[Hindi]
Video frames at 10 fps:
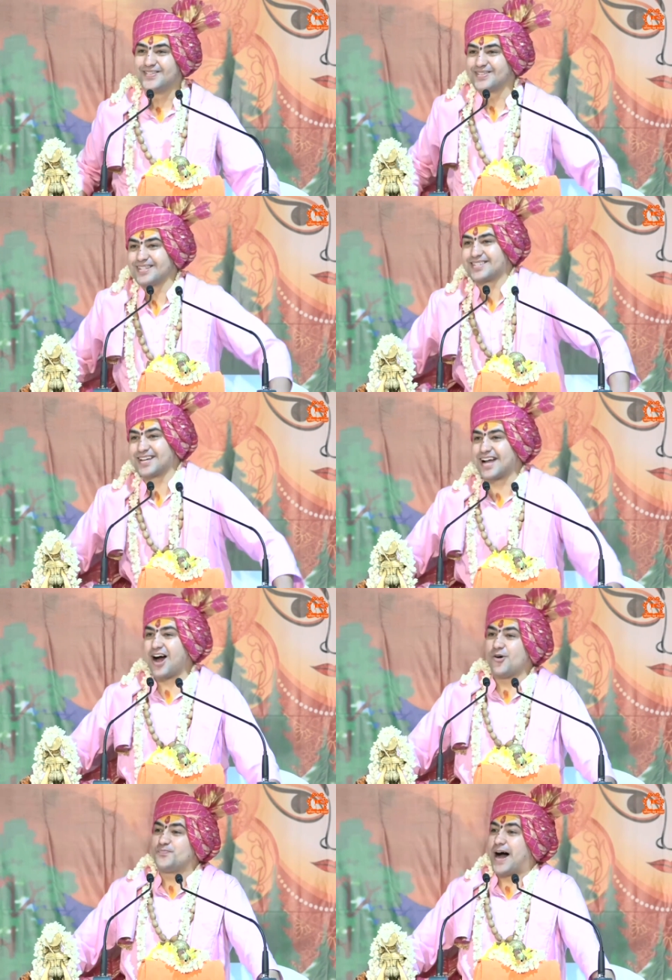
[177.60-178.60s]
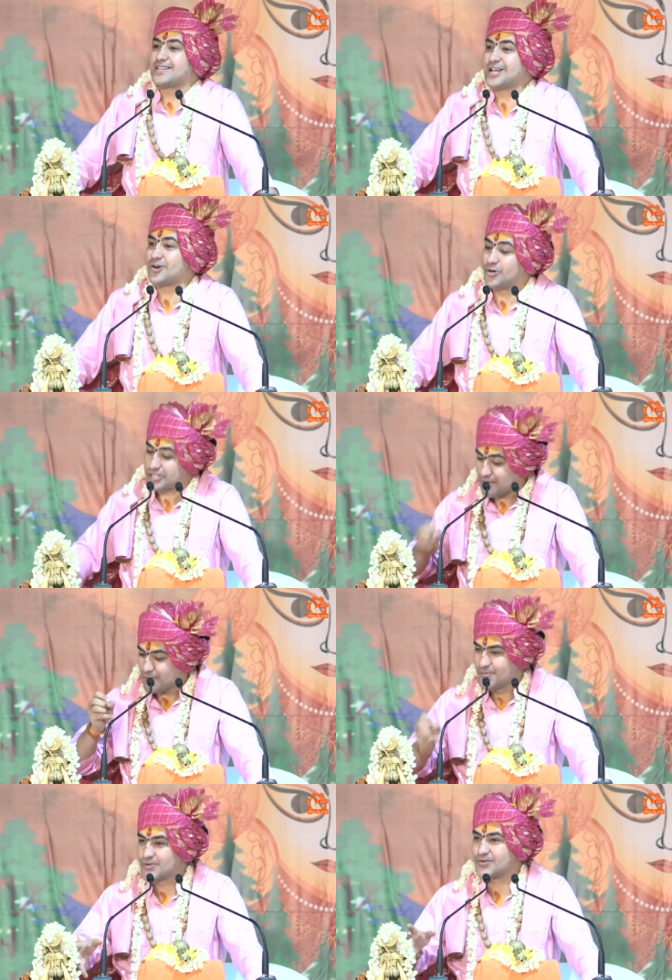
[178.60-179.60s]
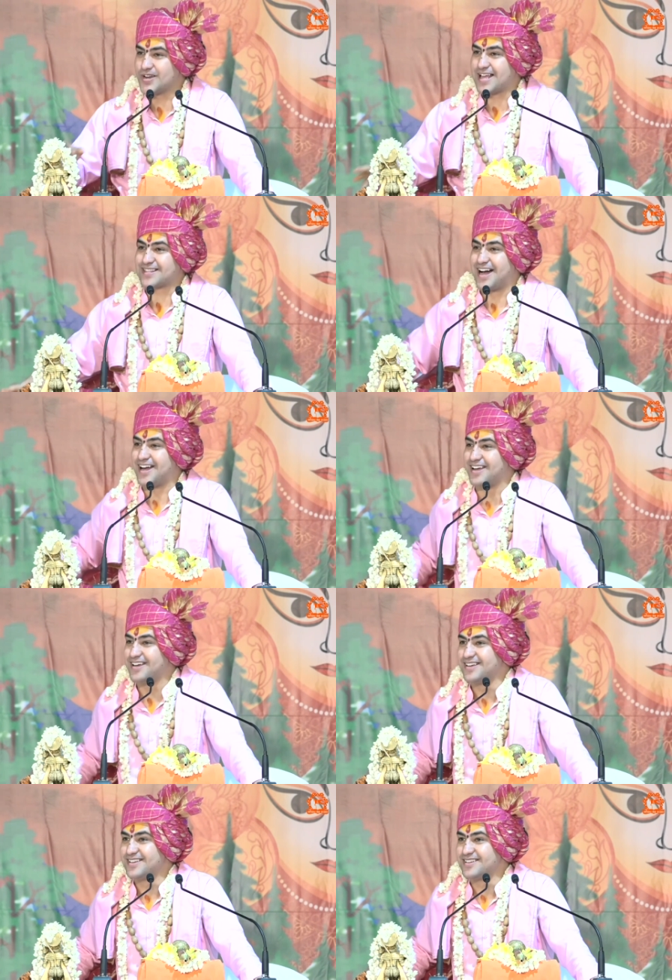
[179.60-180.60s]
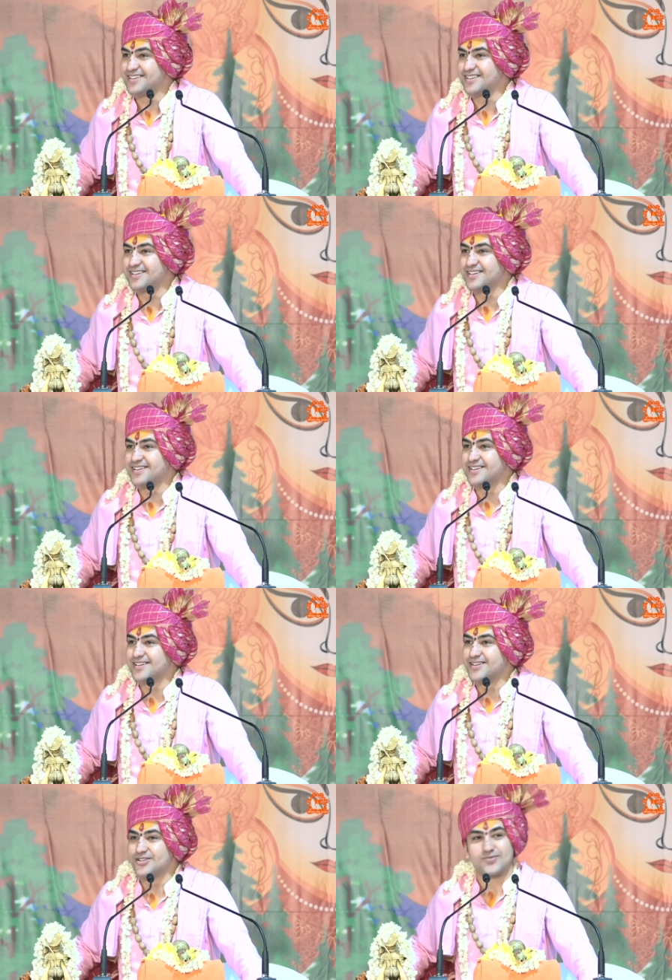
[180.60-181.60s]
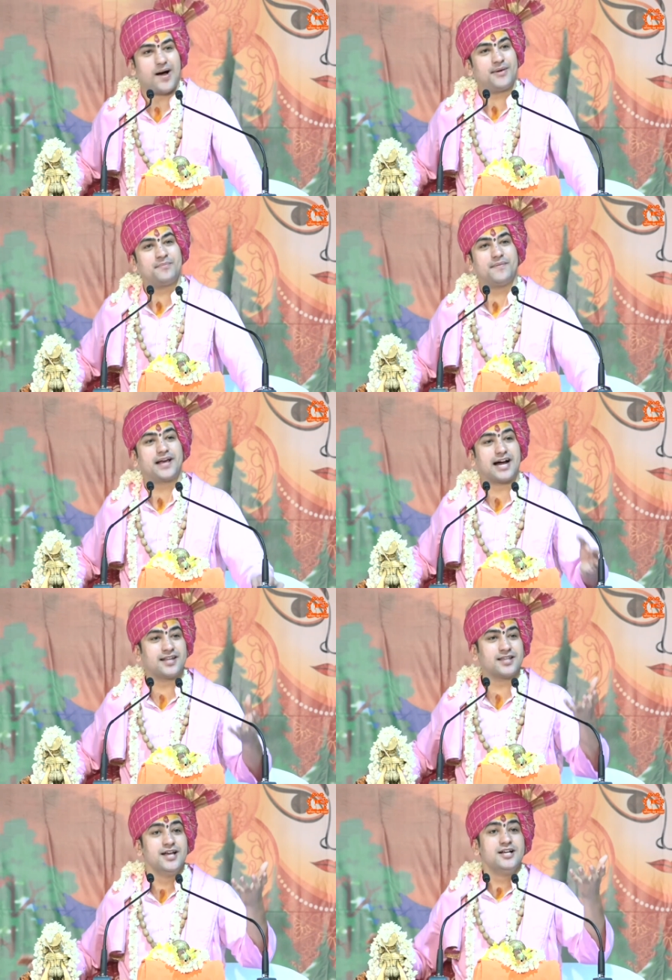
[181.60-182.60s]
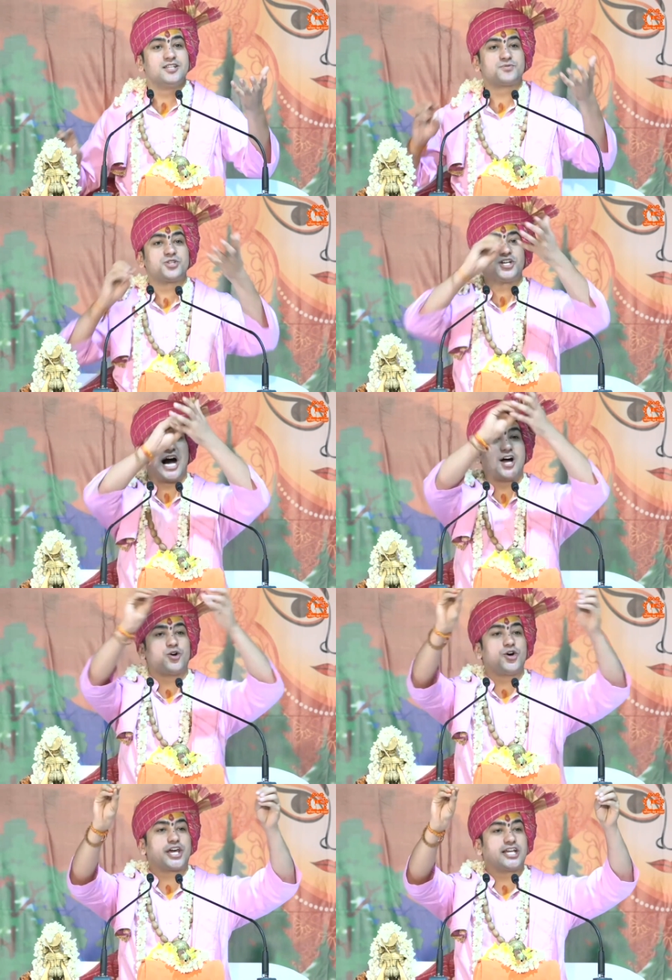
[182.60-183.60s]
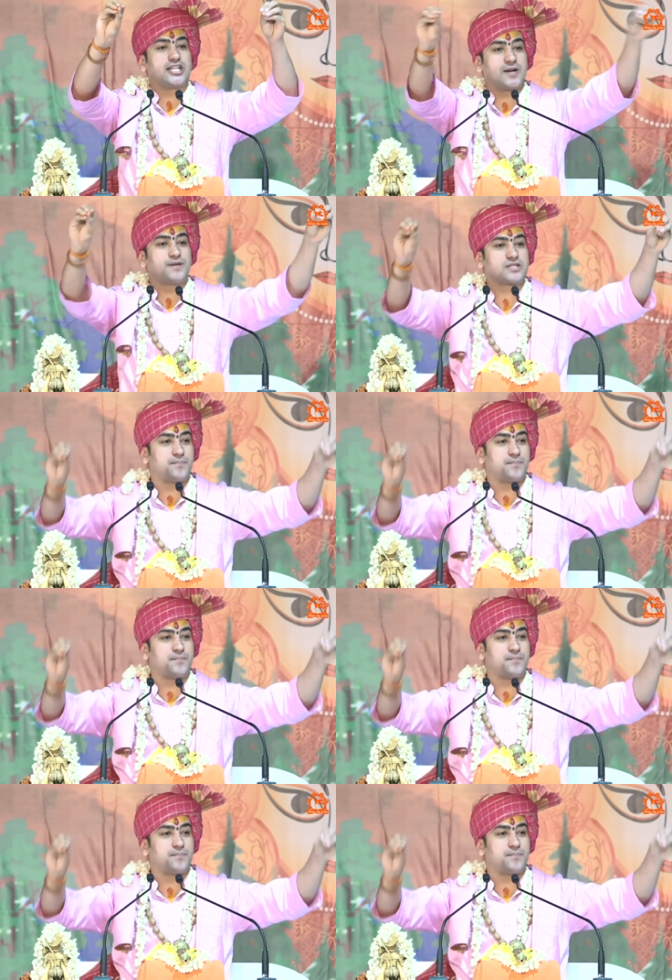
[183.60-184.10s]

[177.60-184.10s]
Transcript: जो सत्य का उपासक होता वो मुस्कुराता है स्वामी विवेकानंद जब शिकागो के धर्म